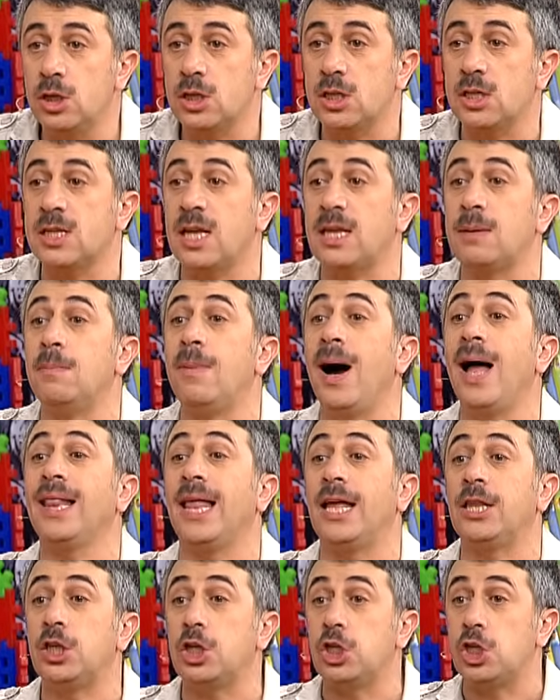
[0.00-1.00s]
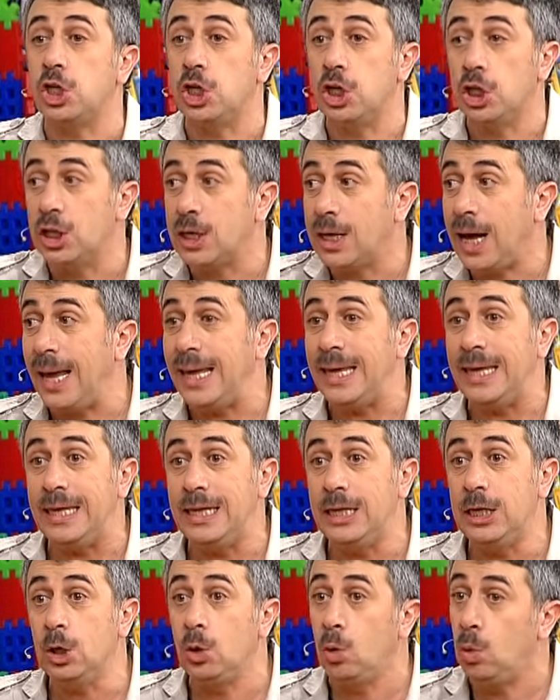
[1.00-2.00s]
и сказать, "Молодчинка,
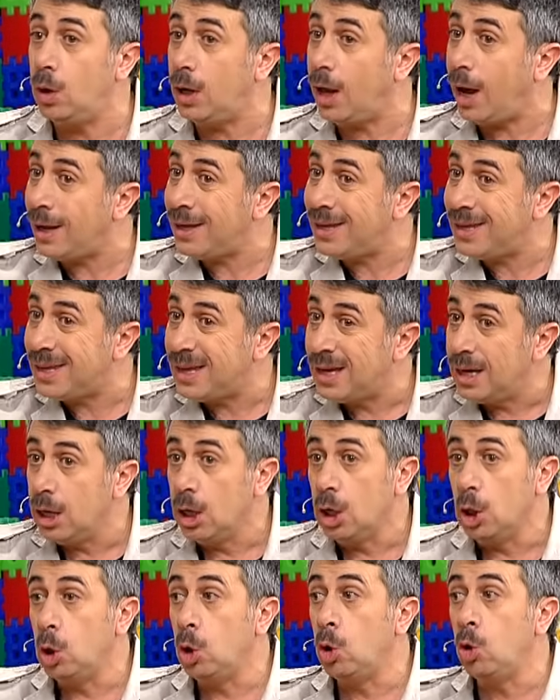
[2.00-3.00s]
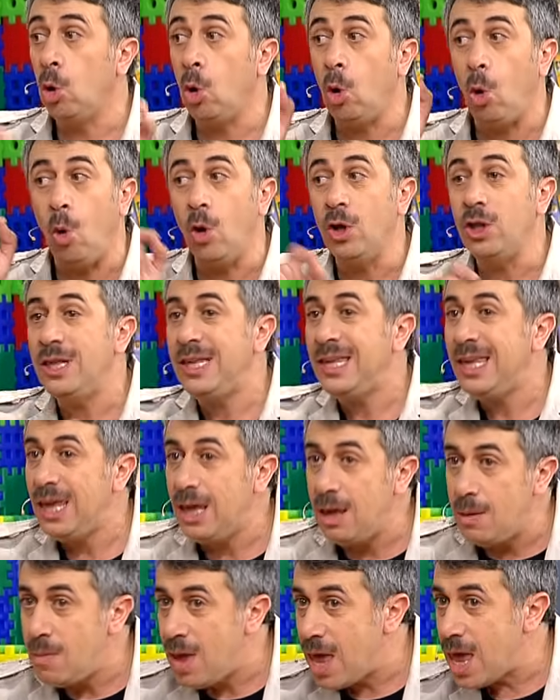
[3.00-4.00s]
иди гуляй. Но он
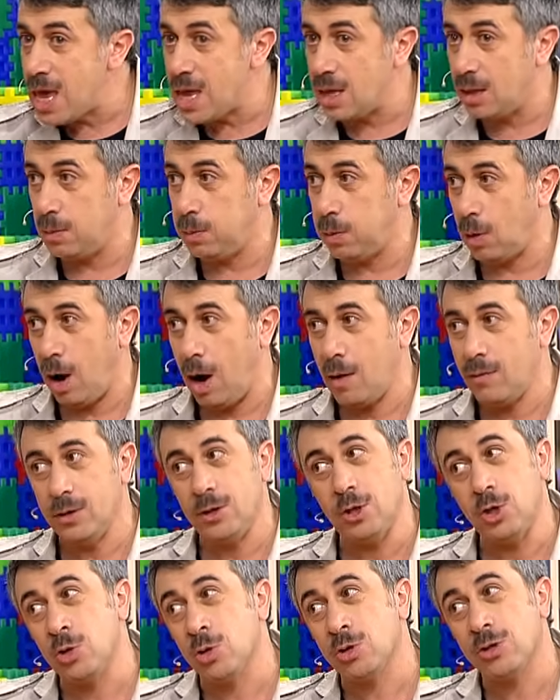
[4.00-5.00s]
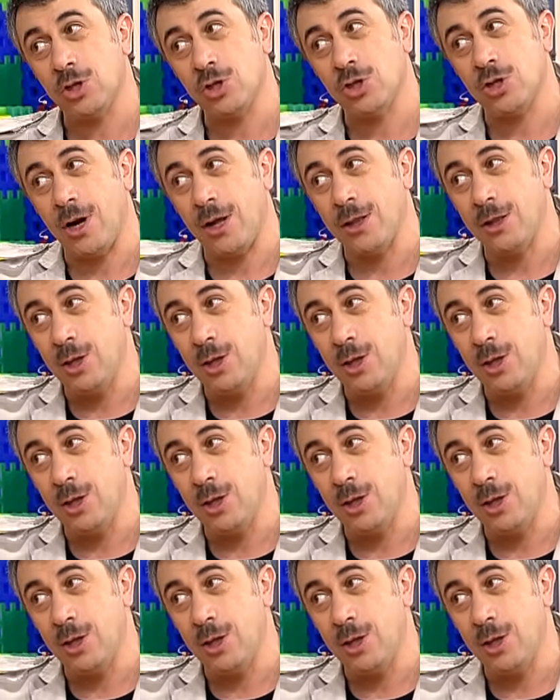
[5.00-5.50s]
не имеет права ничего сожрать